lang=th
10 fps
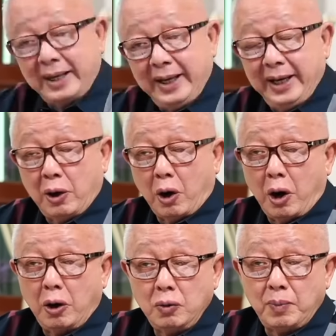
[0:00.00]
คดีของ
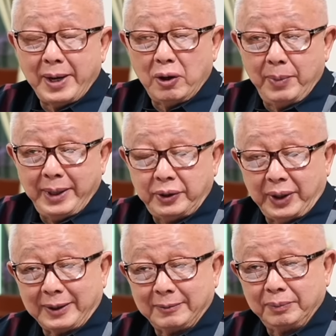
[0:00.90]
ไบโอเมตริ
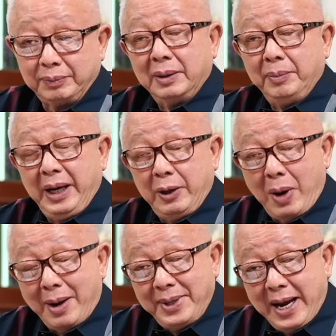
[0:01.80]
กมีควา
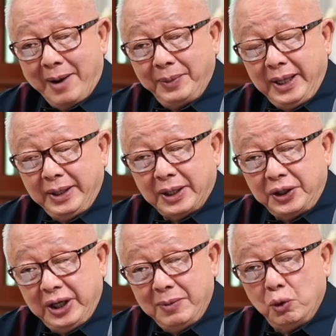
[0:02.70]
มพยายามที่จะ
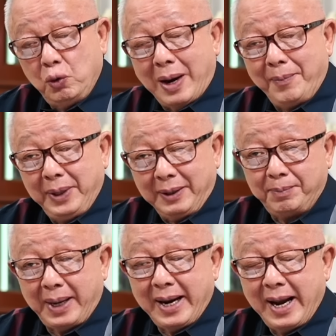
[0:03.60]
ชี้มูลความผิด
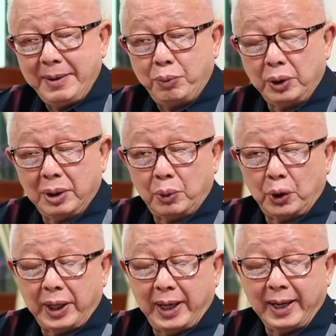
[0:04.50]
ไปให้พลตำรวจ
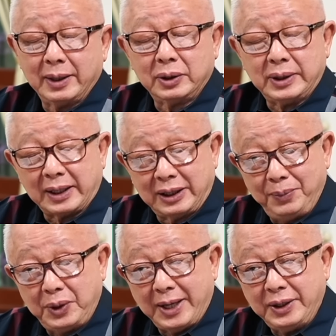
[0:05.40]
เอกจากทิพ
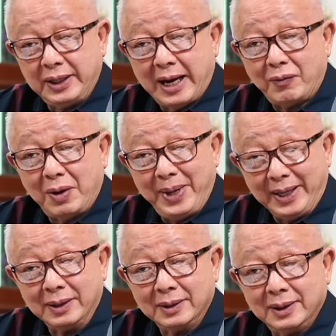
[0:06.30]
ย์ชัยจินดาว่าผิด
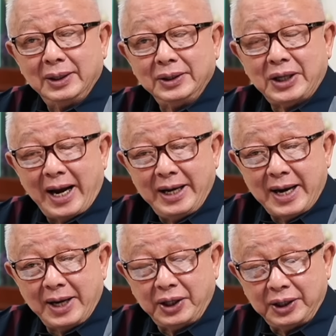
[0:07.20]
ใช้นา
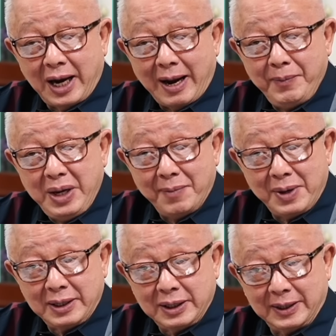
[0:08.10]
ยสิทธาเบี้ยบั
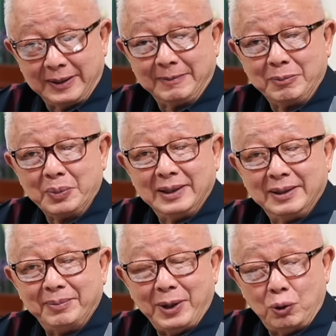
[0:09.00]
งเกิด
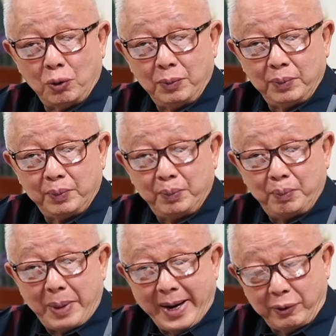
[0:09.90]
เป็นคน
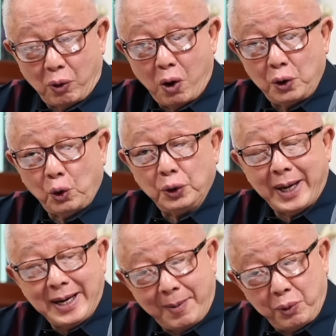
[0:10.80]
ไปร้องโดยใช้
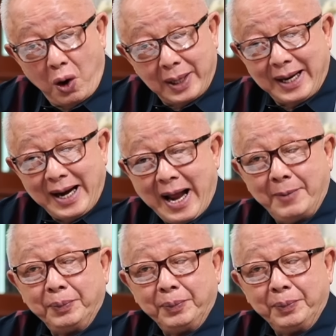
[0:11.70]
คำร้องอันนั้นละ